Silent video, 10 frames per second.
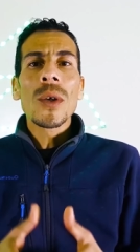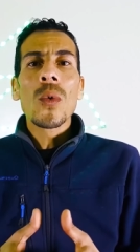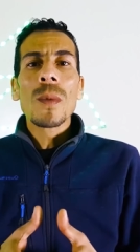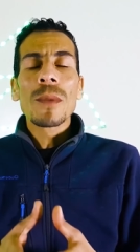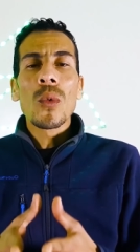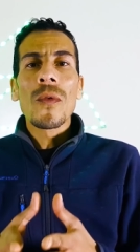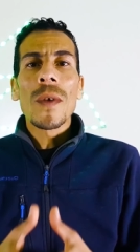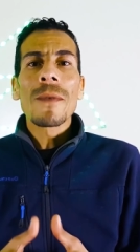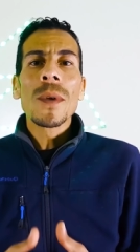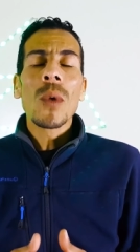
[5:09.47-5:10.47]
يكون متوفره
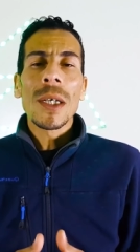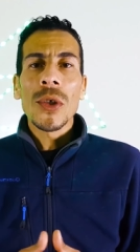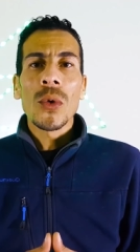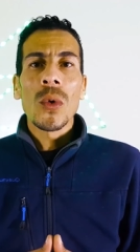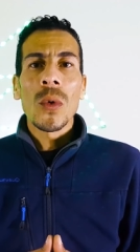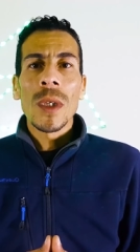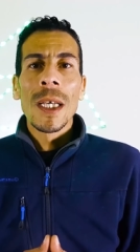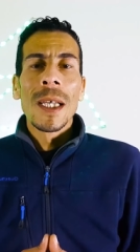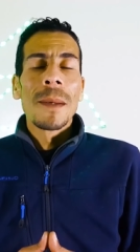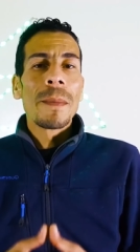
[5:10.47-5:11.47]
فيه واحد الشروط
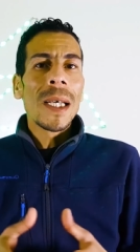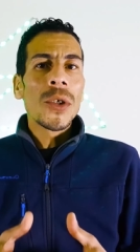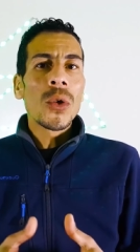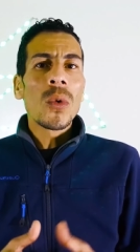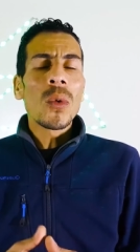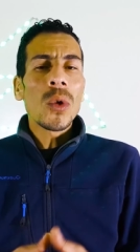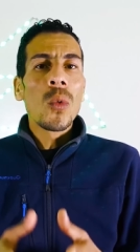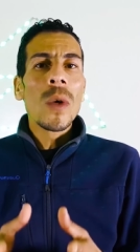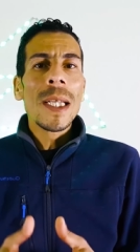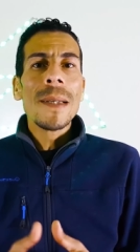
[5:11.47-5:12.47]
من هاد الشروط
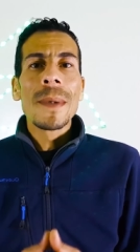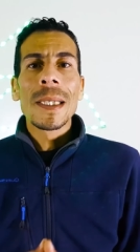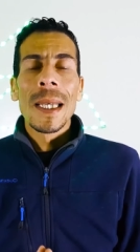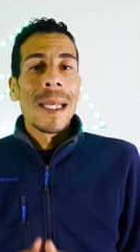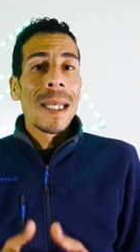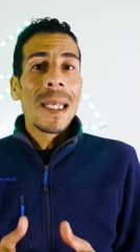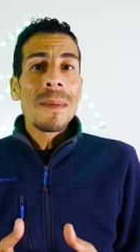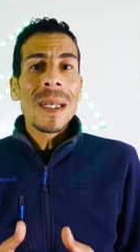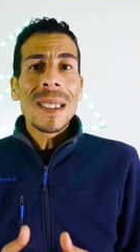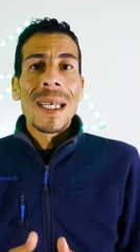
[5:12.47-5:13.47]
هو اللباس
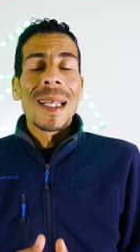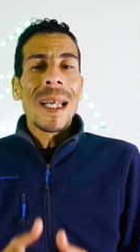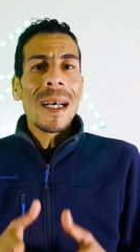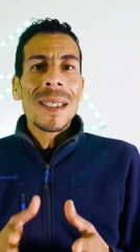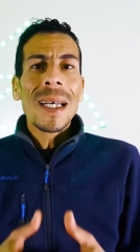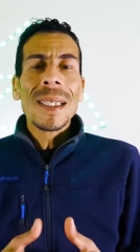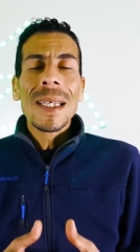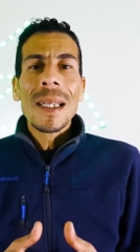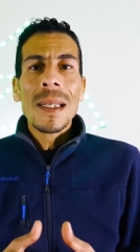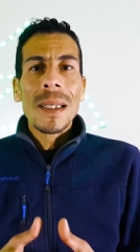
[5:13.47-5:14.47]
اللباس الاعضاء
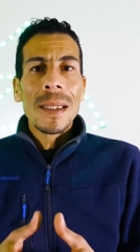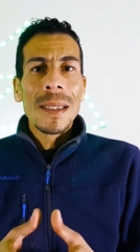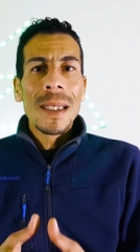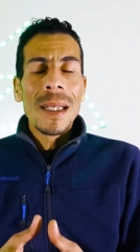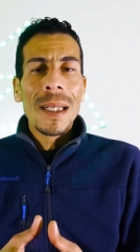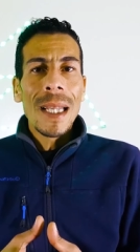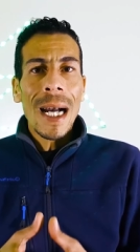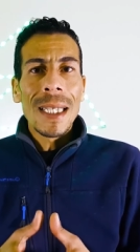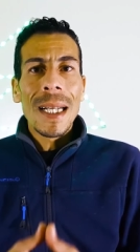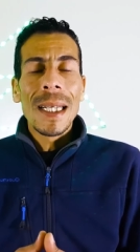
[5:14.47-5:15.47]
ديال ديال اللي
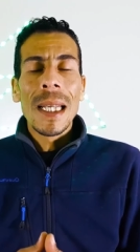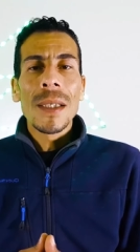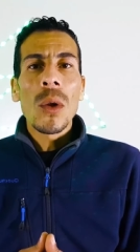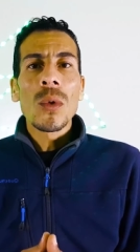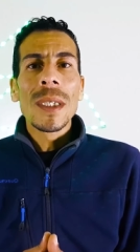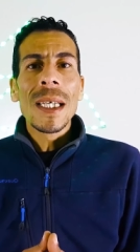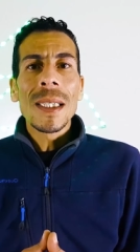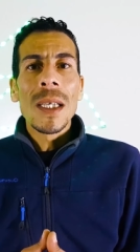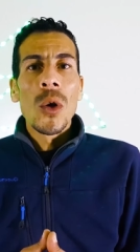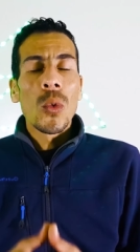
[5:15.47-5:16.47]
حاضرين لهذا القداس
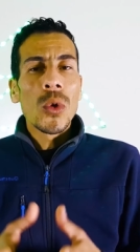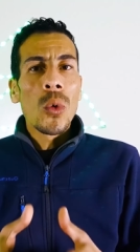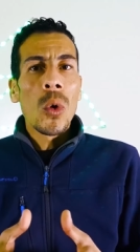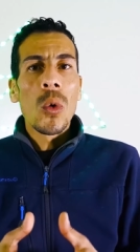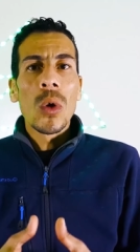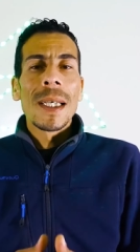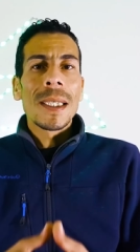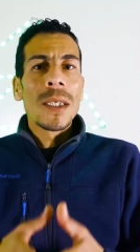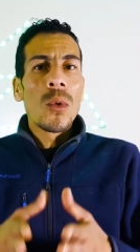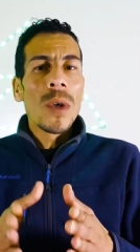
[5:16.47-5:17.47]
والذكور خص
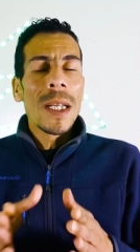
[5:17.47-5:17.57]
يكون